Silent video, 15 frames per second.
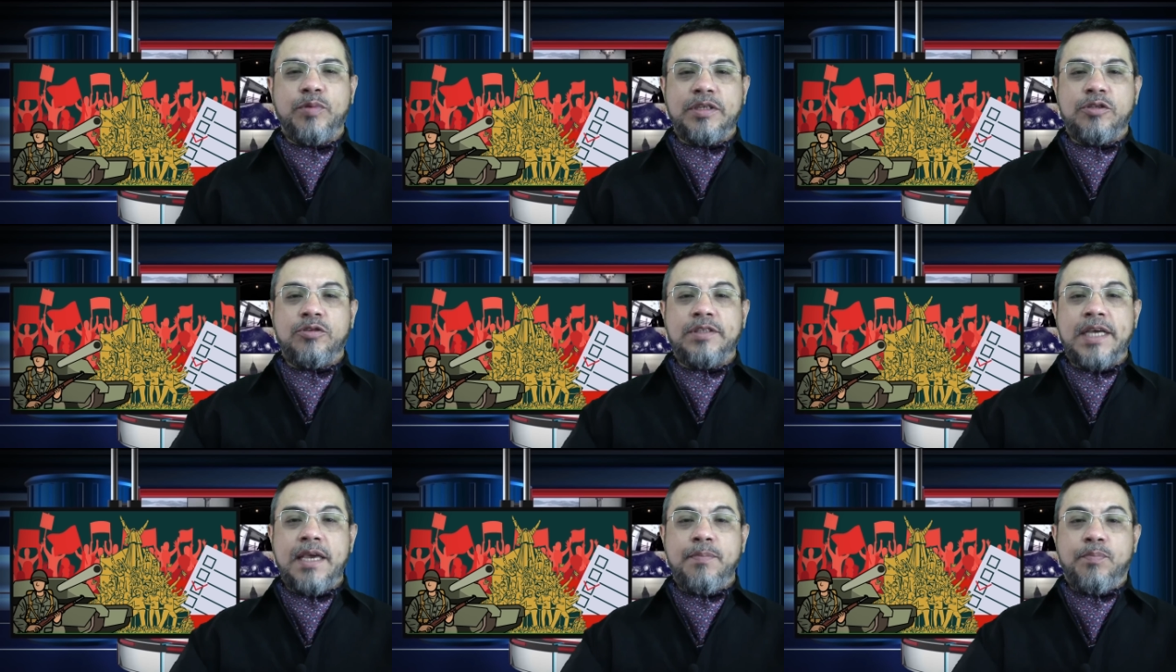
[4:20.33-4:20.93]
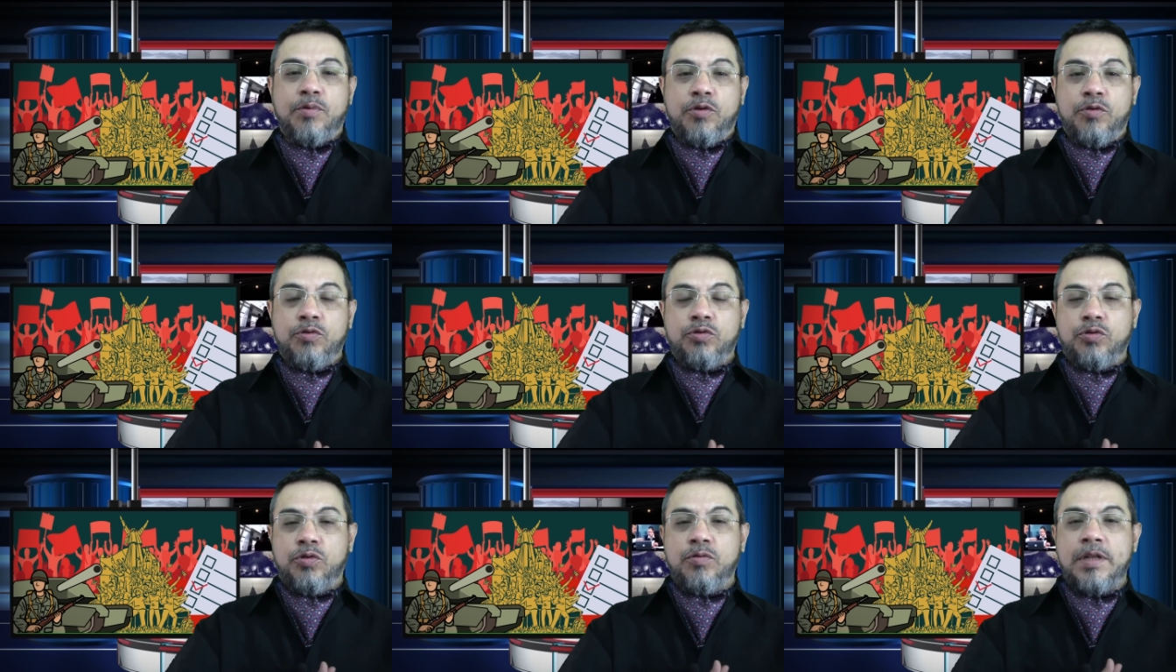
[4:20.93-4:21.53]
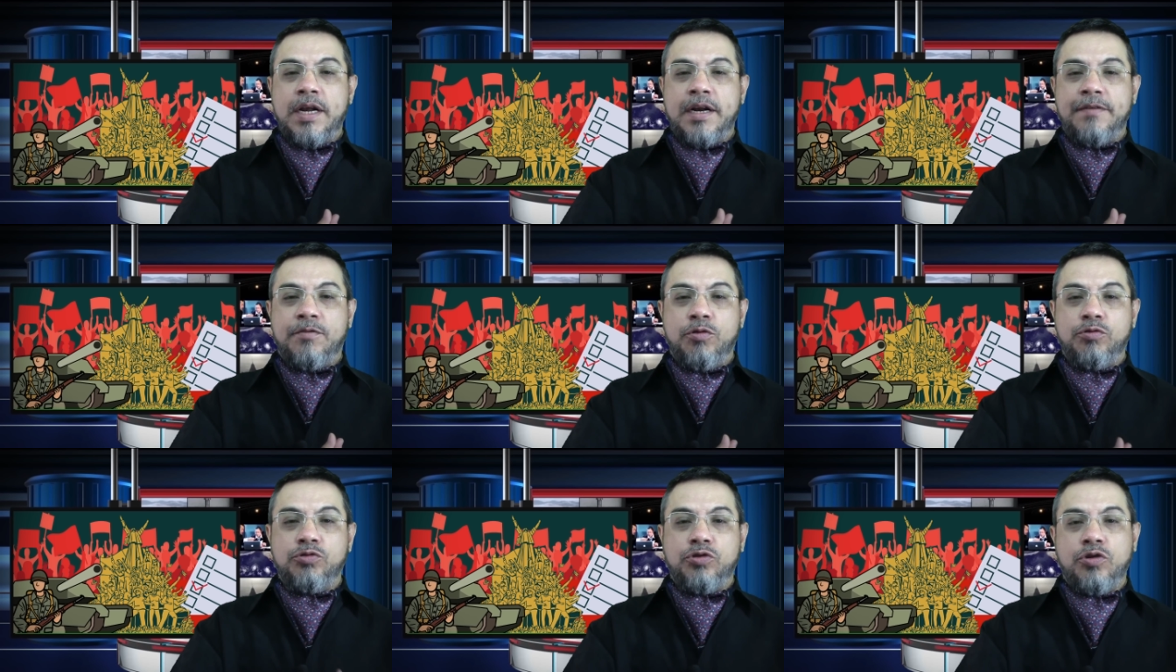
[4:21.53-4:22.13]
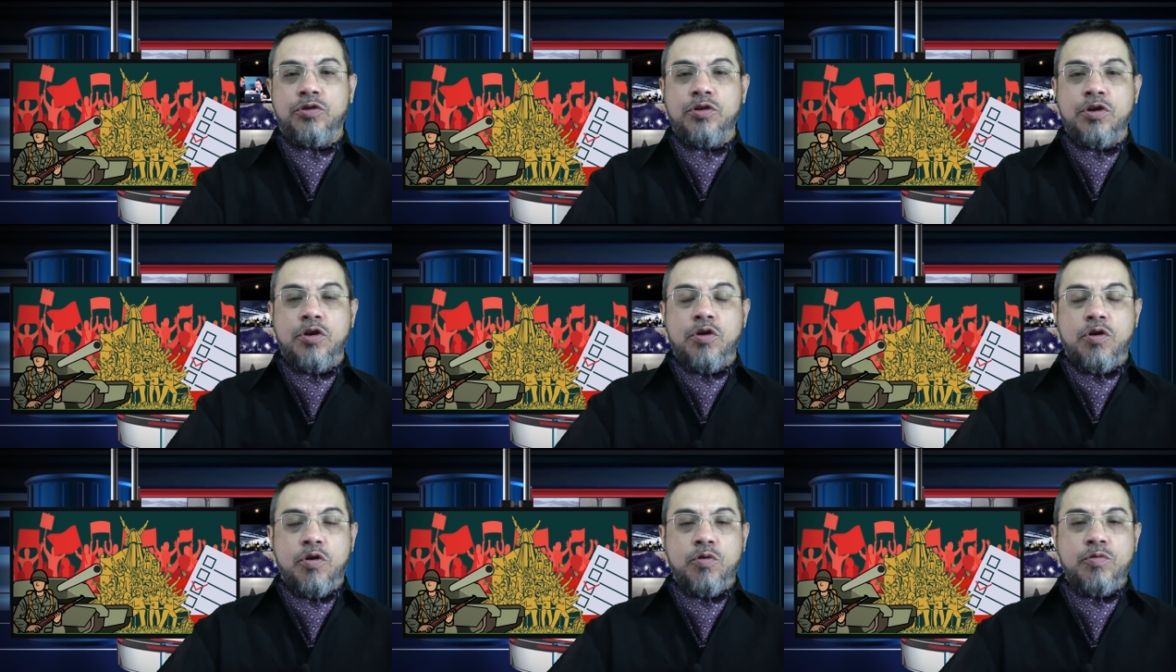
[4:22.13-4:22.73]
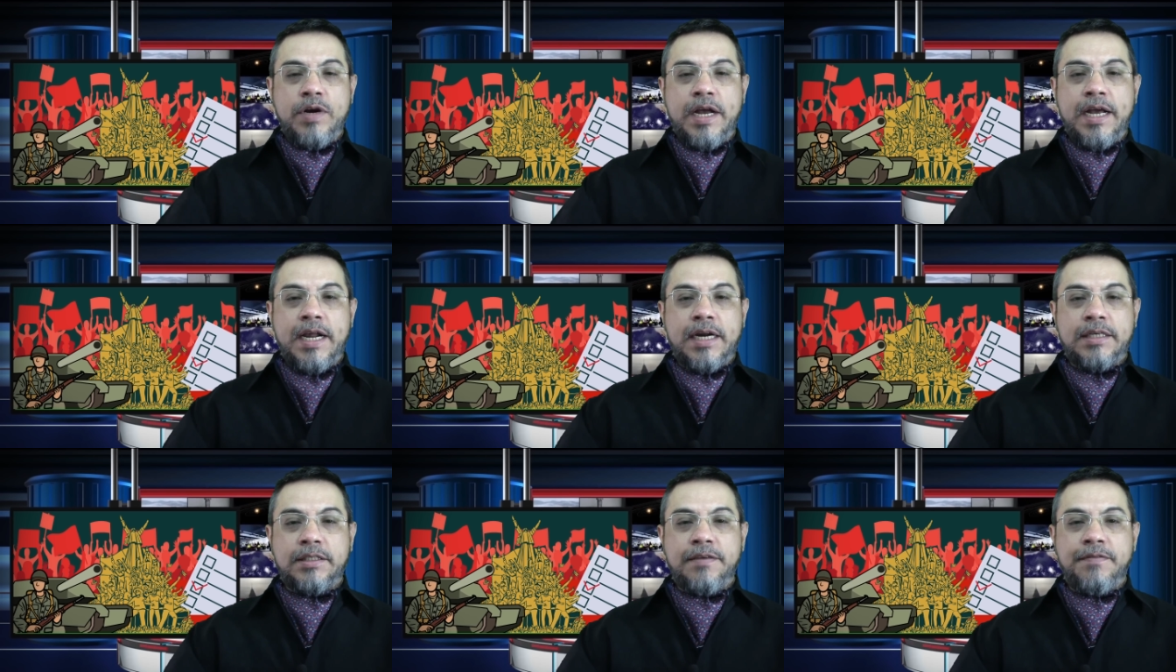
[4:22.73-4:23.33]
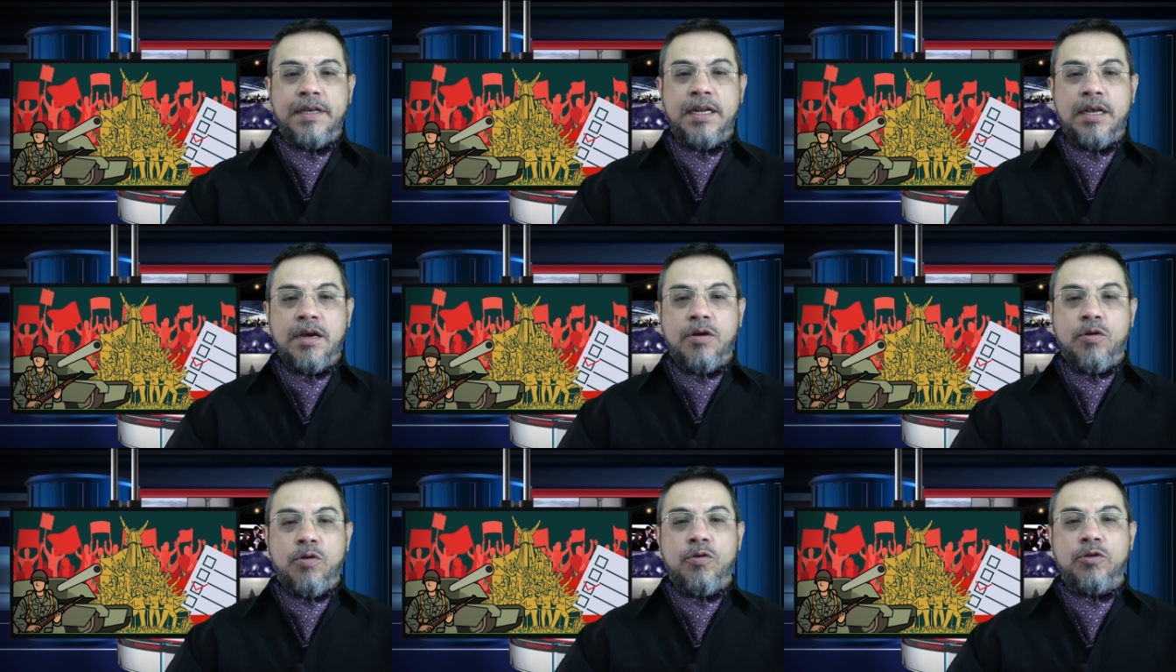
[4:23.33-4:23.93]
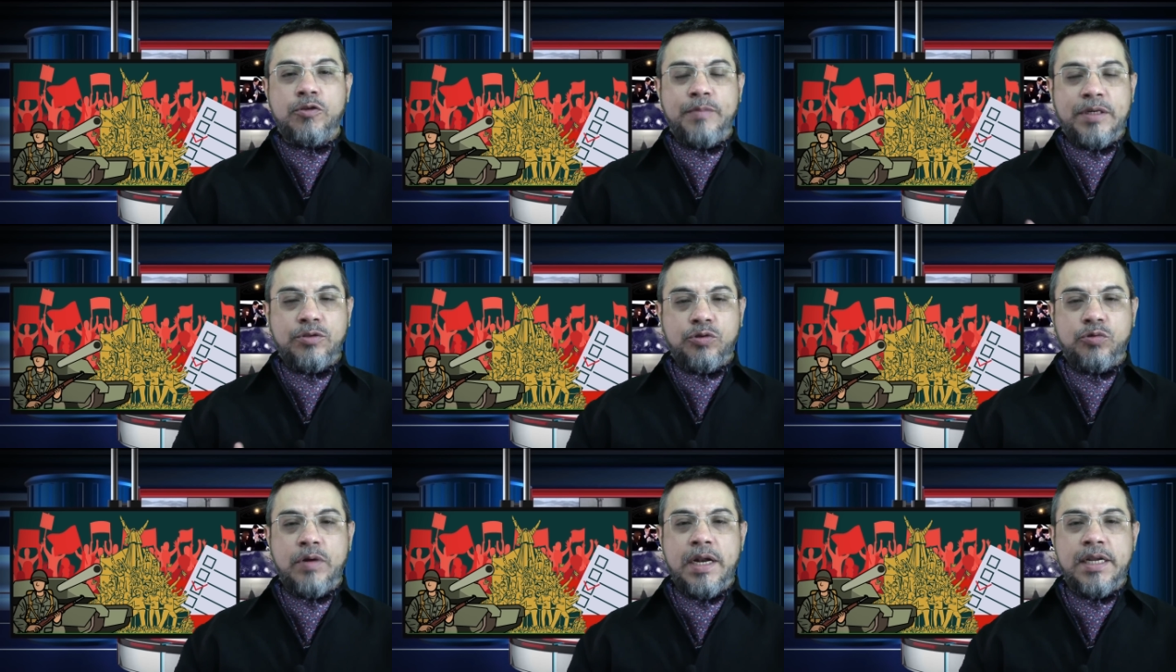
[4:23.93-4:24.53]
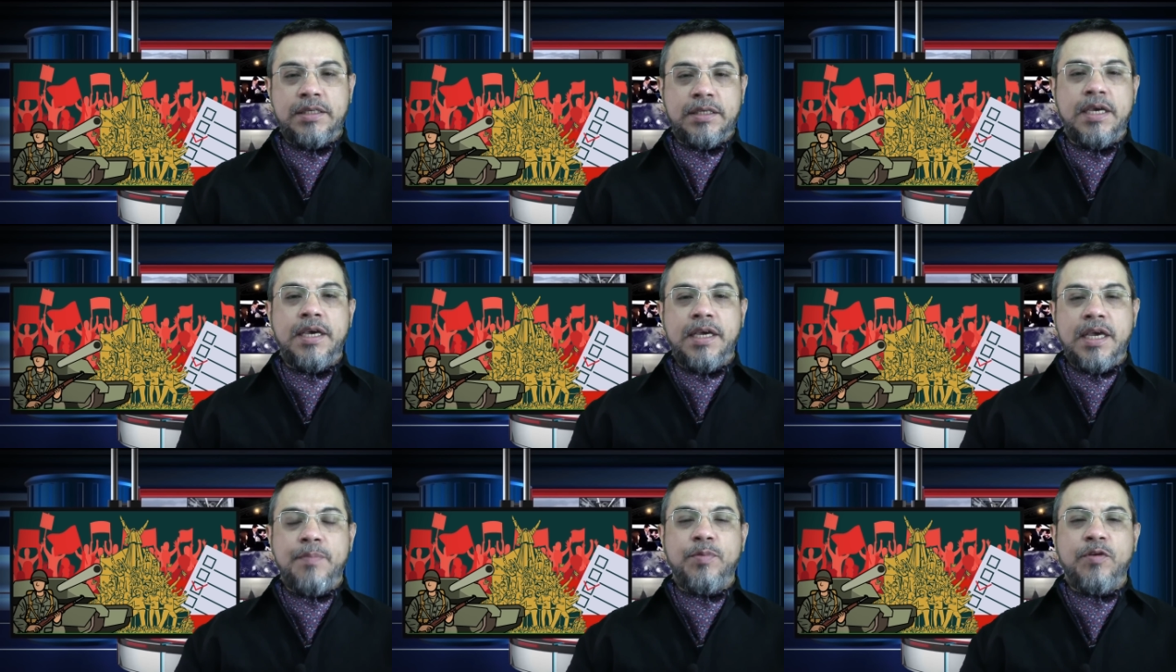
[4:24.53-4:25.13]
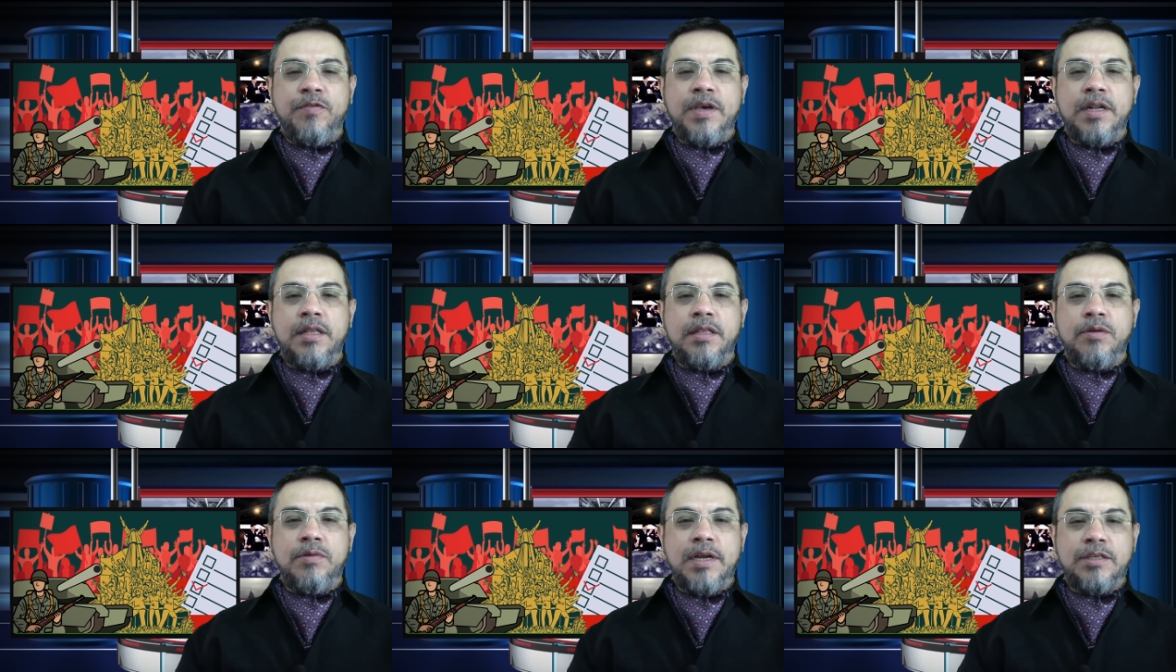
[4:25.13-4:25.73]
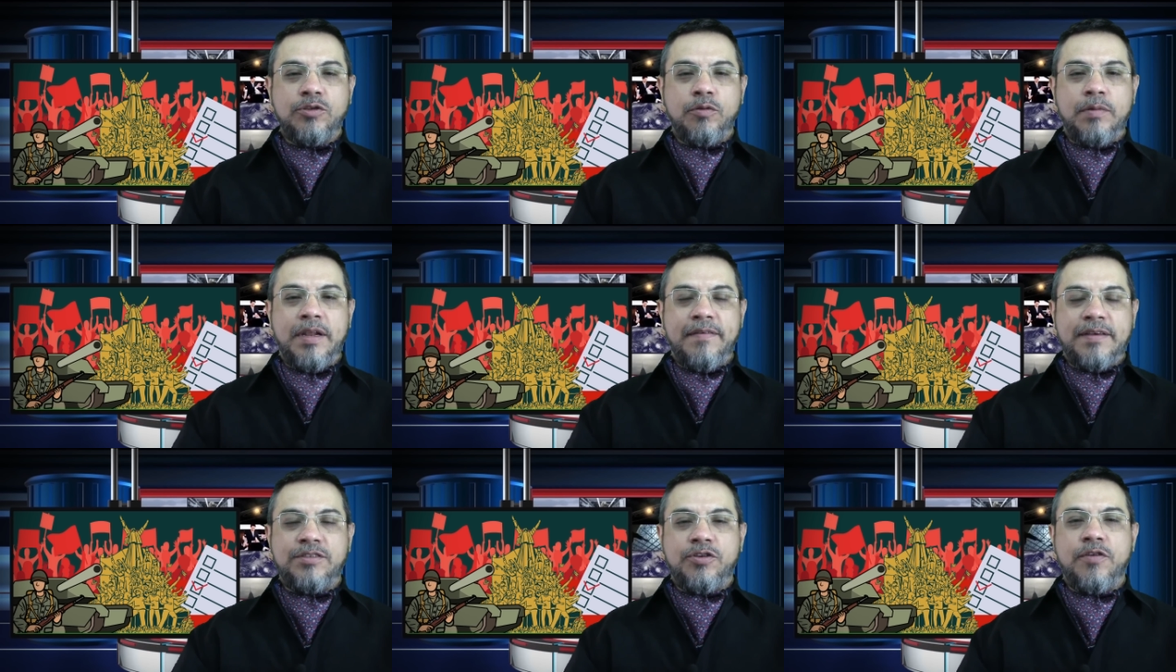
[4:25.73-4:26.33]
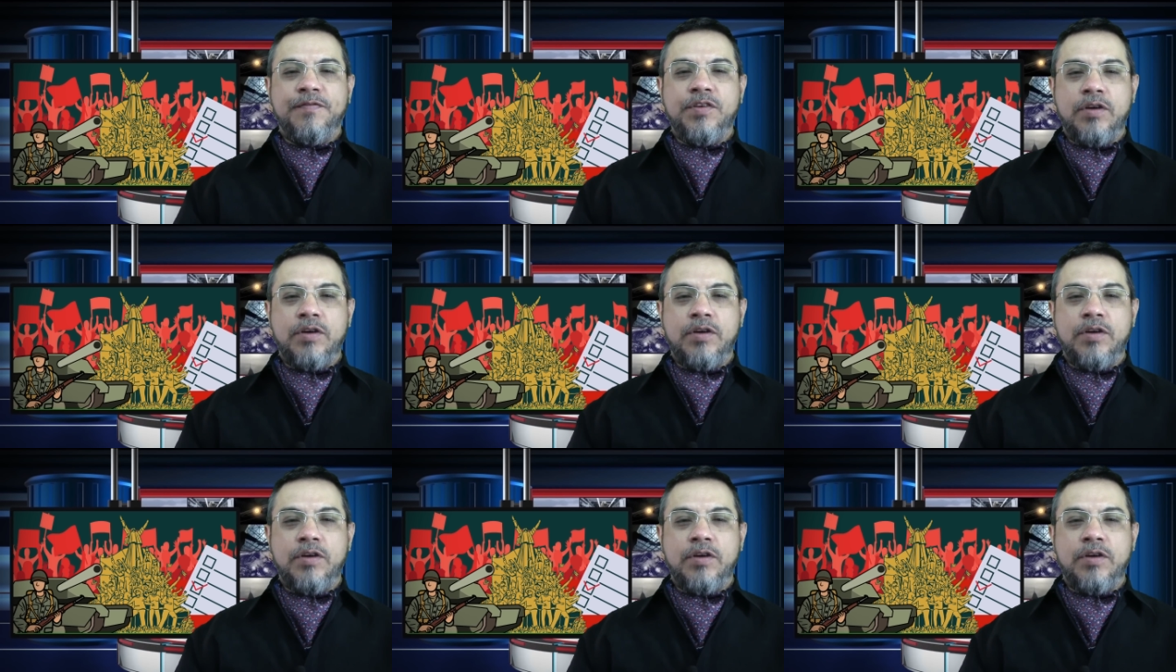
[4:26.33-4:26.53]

pues los hay producto de una revolución o una guerra civil o los más usuales que provienen de una sublevación